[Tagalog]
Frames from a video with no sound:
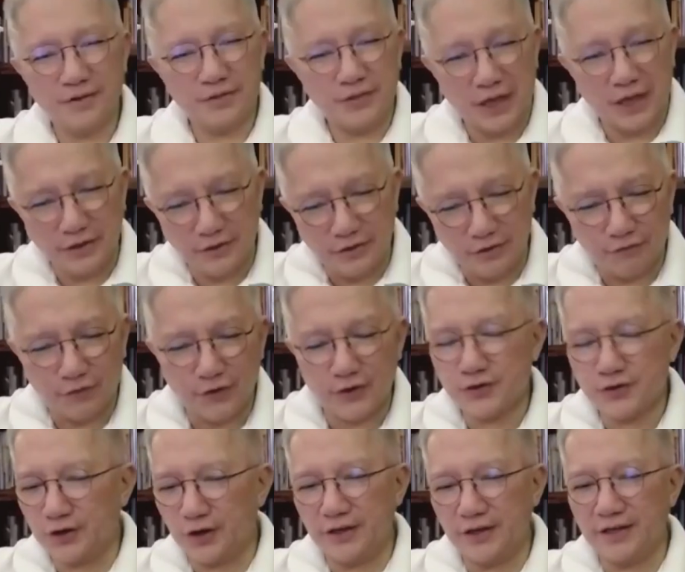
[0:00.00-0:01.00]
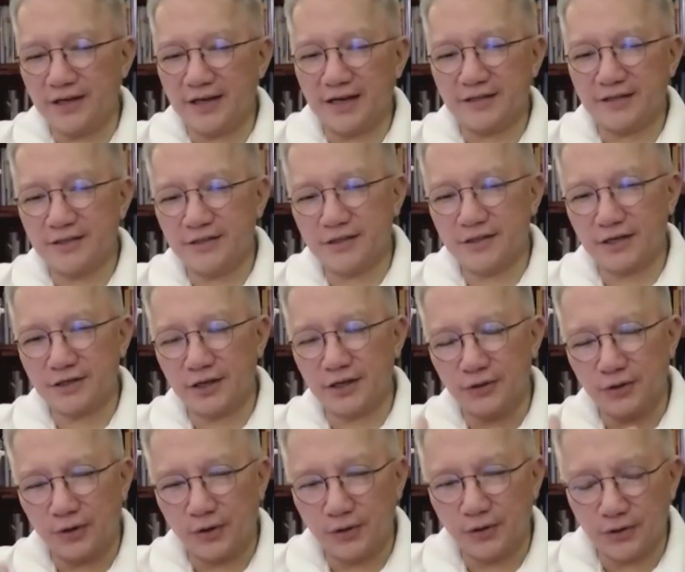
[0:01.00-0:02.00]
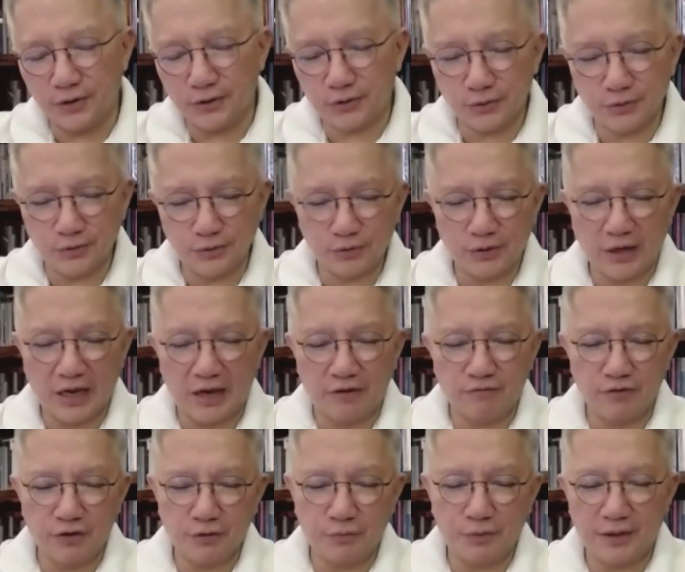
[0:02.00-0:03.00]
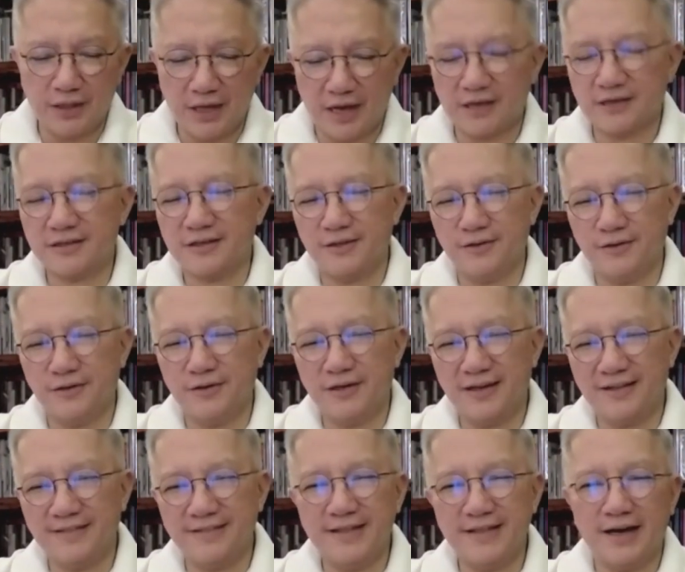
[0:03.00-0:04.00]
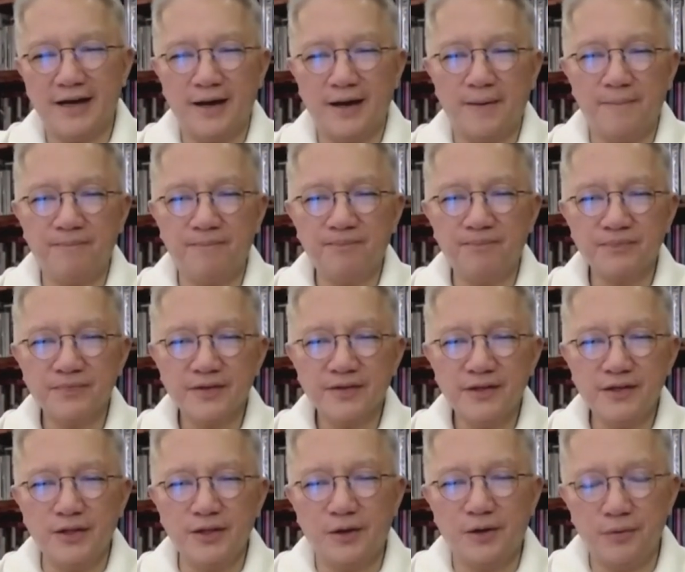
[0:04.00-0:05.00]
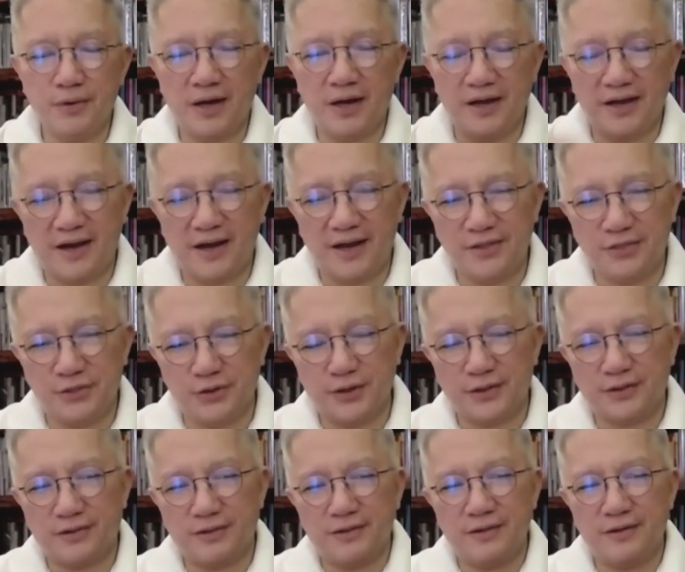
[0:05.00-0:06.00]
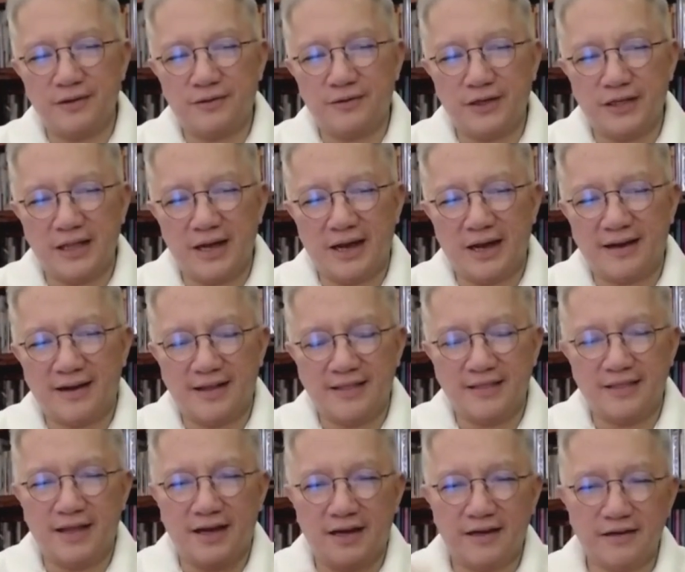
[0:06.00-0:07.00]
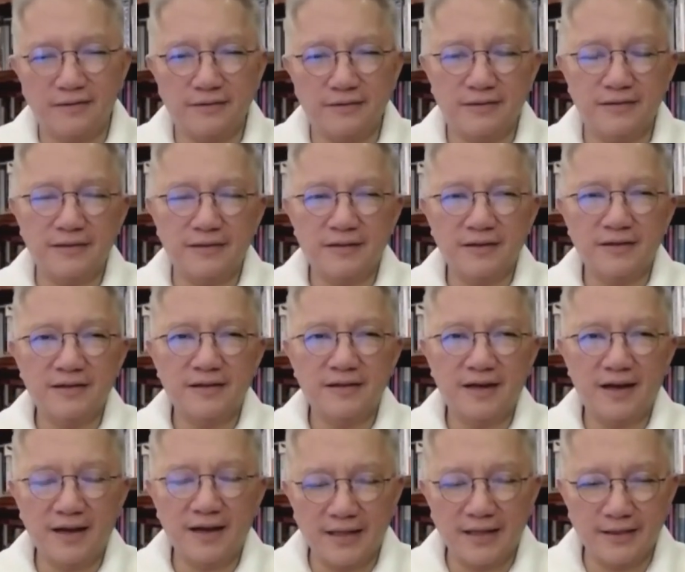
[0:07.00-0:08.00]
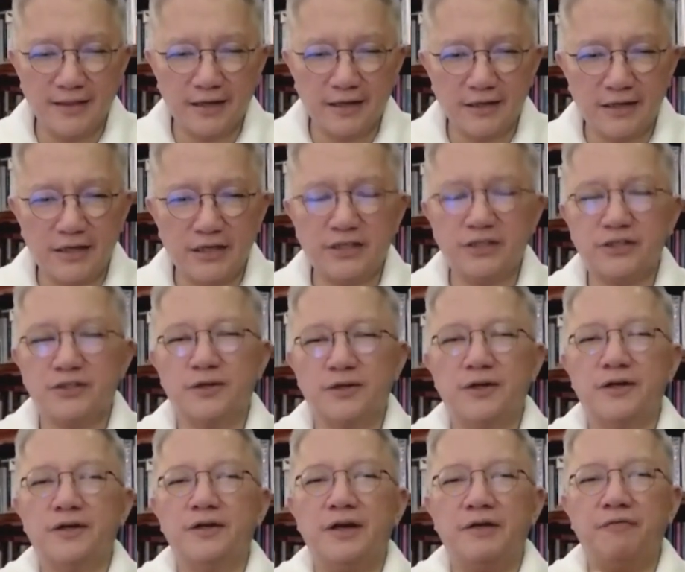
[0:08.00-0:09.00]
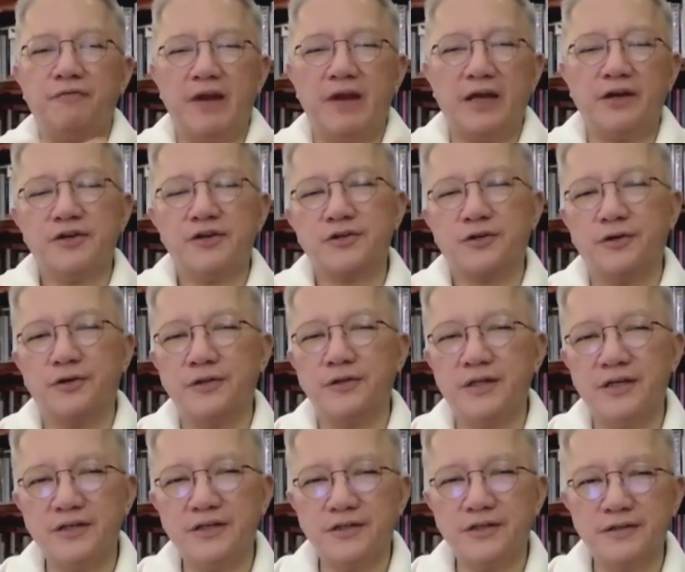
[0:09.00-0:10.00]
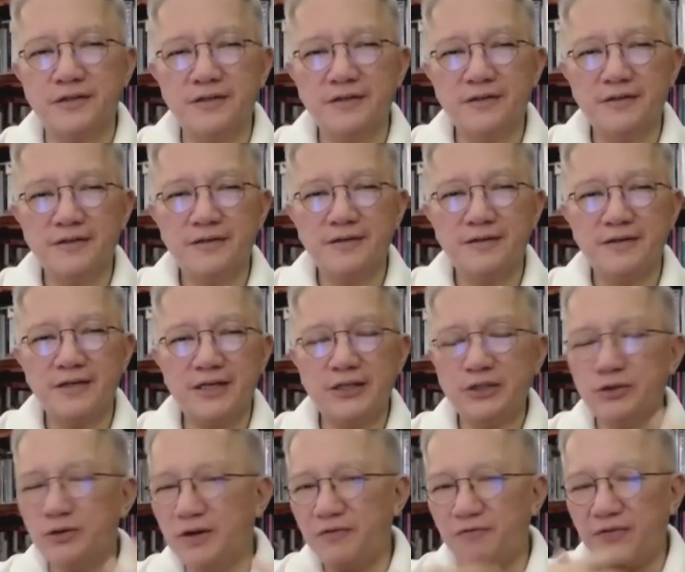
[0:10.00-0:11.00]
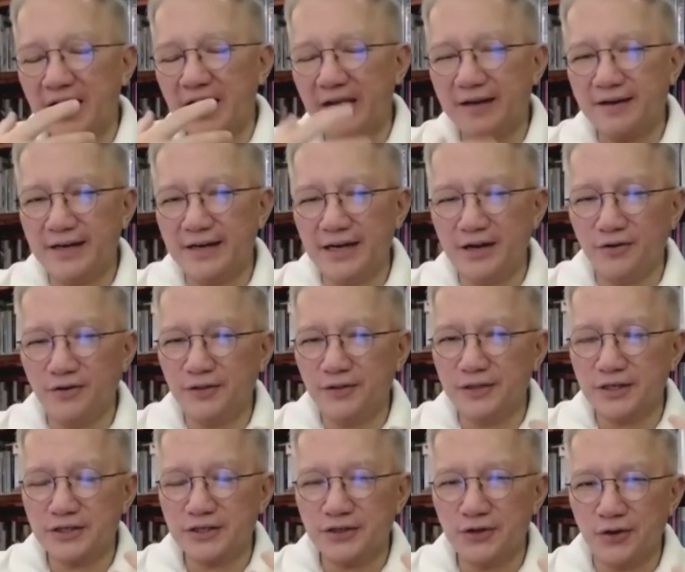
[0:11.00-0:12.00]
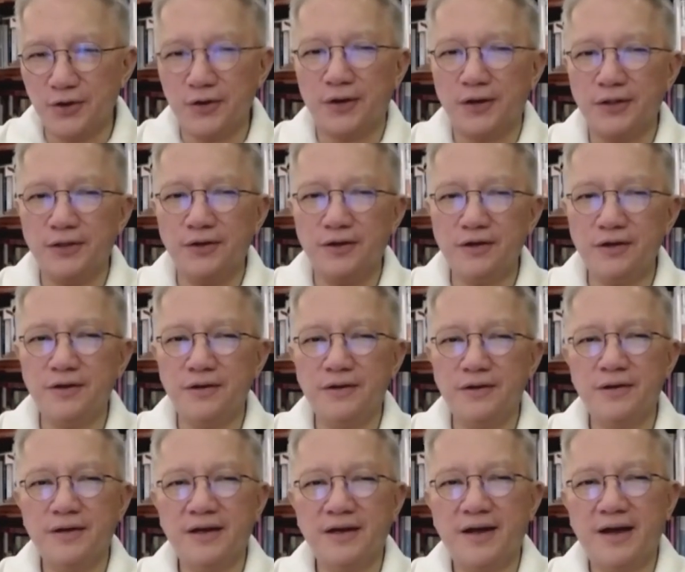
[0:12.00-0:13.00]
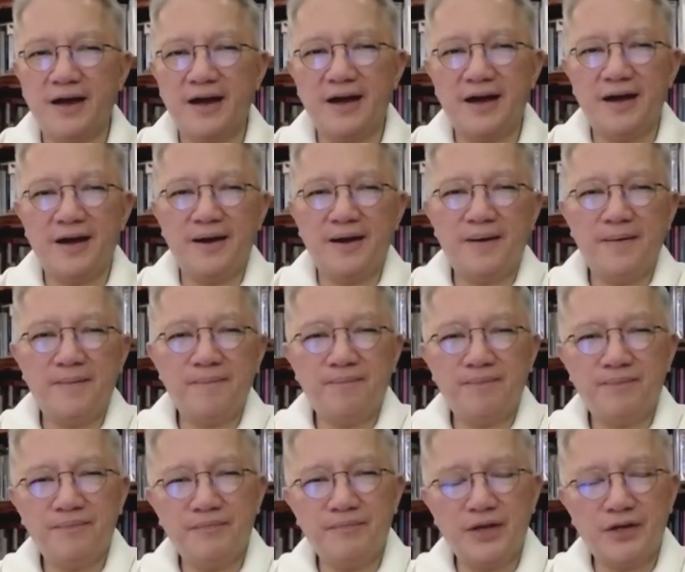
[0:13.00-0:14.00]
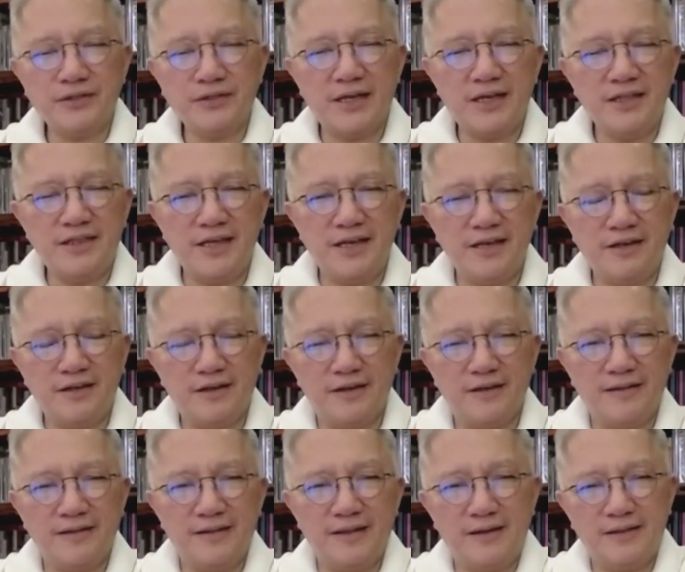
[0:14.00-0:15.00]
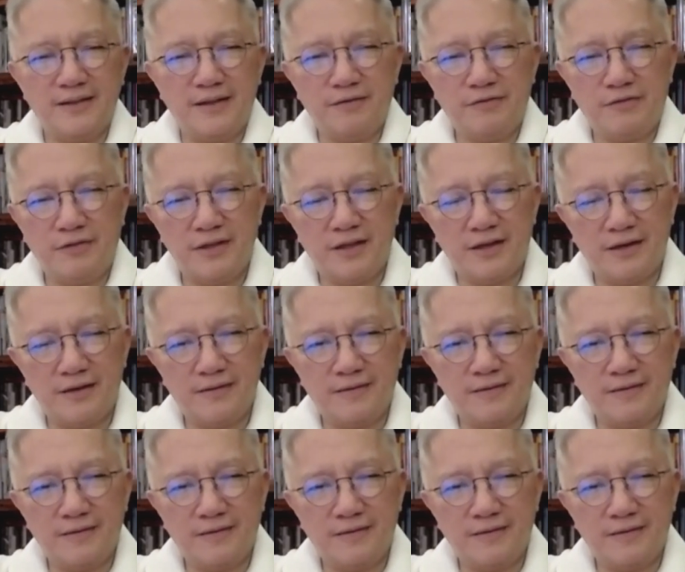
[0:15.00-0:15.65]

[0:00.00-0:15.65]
thank you for joining us. It's such an honor to to have you with us, ano. And um, you know, I I thought Rina ang gandang ang gandang Easter reflection is is to reflect really on the song, ano. Um, because I think the the the